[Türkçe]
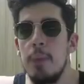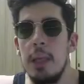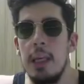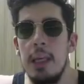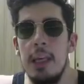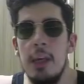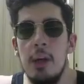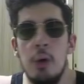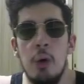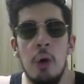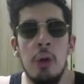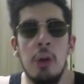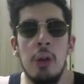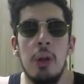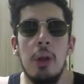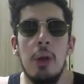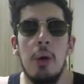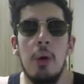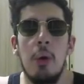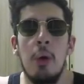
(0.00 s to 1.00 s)
ikon
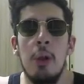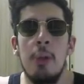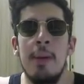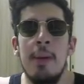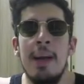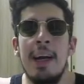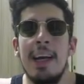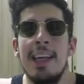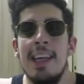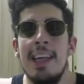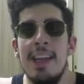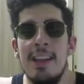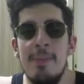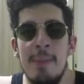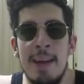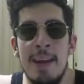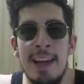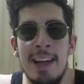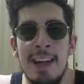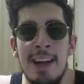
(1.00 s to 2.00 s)
olmayı hak
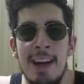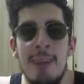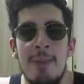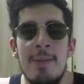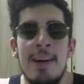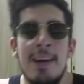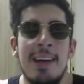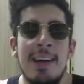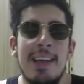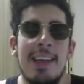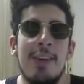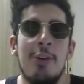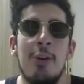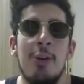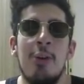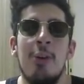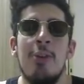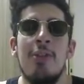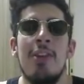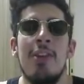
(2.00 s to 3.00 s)
etmeyen ama
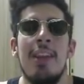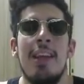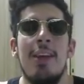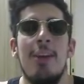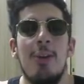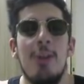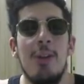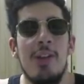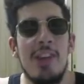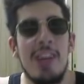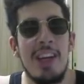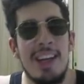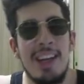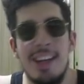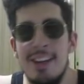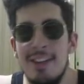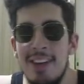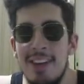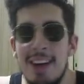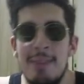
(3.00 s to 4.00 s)
ikon olsa da iyi olacak
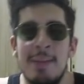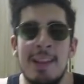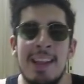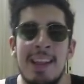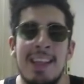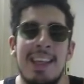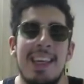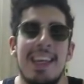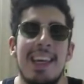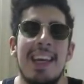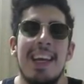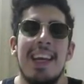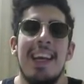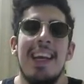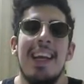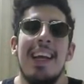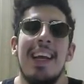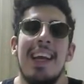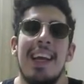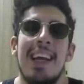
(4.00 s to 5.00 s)
kıvamındaki
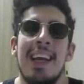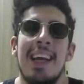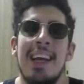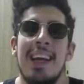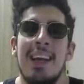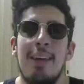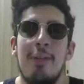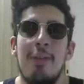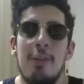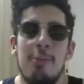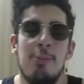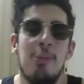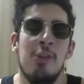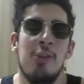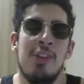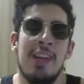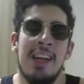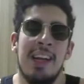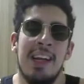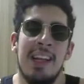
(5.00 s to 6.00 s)
e,
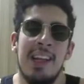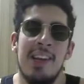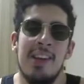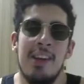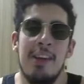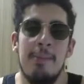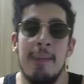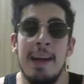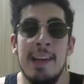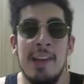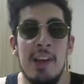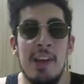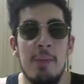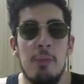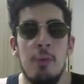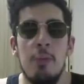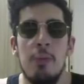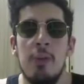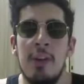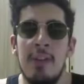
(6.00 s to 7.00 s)
futbolcu arkadaşlar. Bence
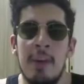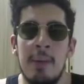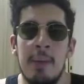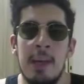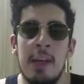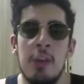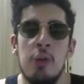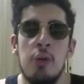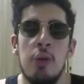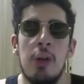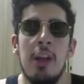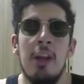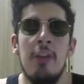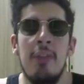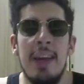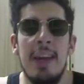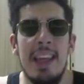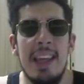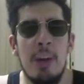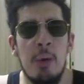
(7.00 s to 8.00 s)
bu kıvamda getiriyorlar
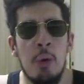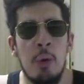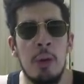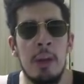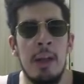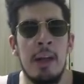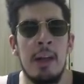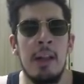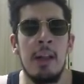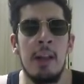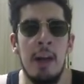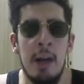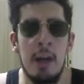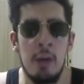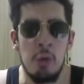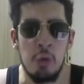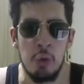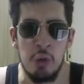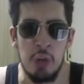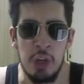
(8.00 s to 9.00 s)
ve ikonlardan daha
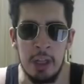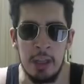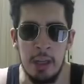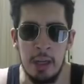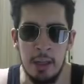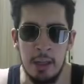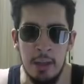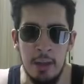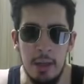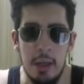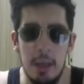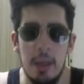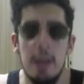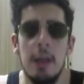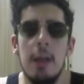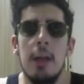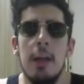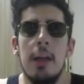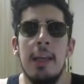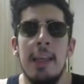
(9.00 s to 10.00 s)
düz olacaklardır.
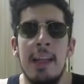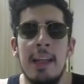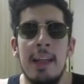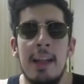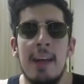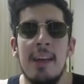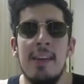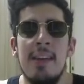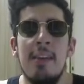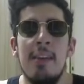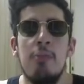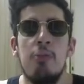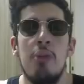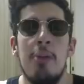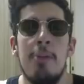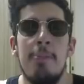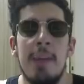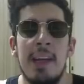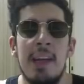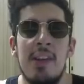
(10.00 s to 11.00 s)
Niye derseniz
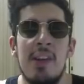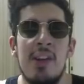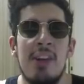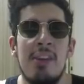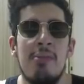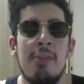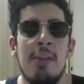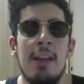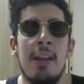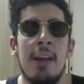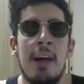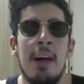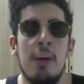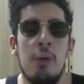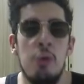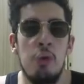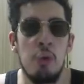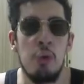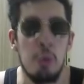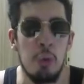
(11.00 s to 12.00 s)
bunların paket şansı falan daha
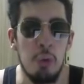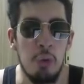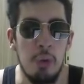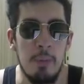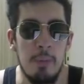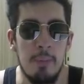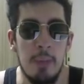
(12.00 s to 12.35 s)
düşük olur.